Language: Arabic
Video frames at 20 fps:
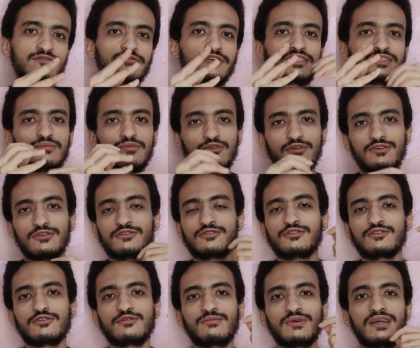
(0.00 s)
فيسبوك
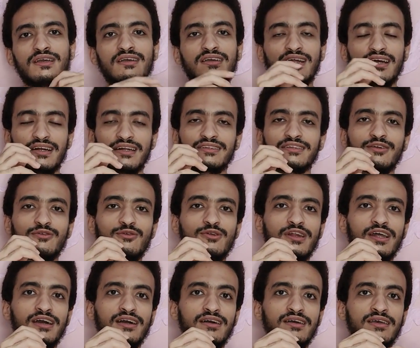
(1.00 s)
يوتيوب الحاجات دي
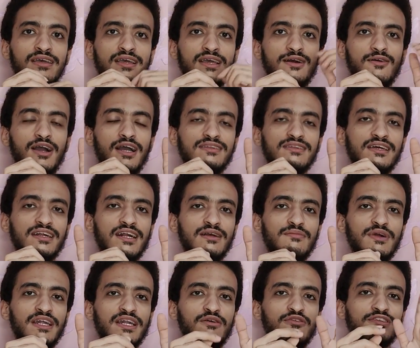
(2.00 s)
كلها وحتى
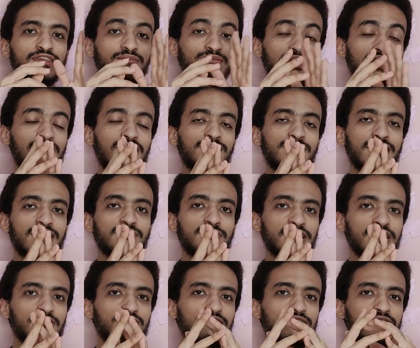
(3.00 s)
كمان لو انت بتلعب
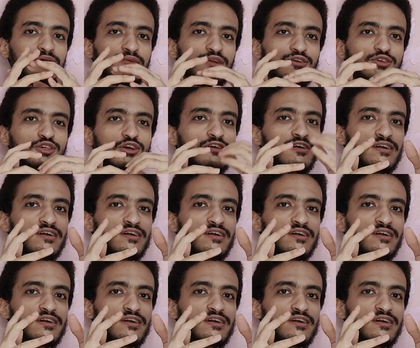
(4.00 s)
جيمنج لو انت من عشاق